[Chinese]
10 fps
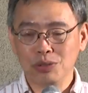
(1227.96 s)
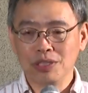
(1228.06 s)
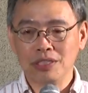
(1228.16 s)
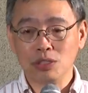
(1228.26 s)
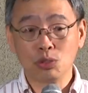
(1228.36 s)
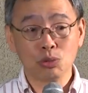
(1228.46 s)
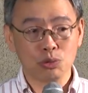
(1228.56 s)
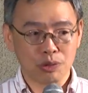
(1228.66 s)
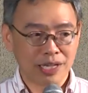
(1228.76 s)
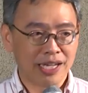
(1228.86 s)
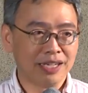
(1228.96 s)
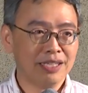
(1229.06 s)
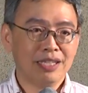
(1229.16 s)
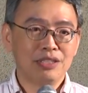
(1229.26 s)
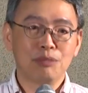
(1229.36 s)
学习术语量，
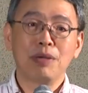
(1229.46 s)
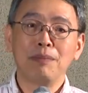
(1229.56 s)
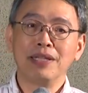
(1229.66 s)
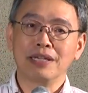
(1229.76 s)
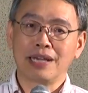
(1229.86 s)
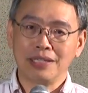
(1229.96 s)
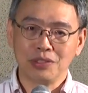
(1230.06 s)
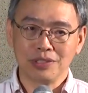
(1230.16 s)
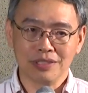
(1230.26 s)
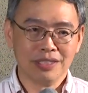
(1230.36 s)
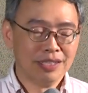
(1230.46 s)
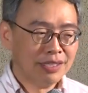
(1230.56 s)
就慢慢的开始了。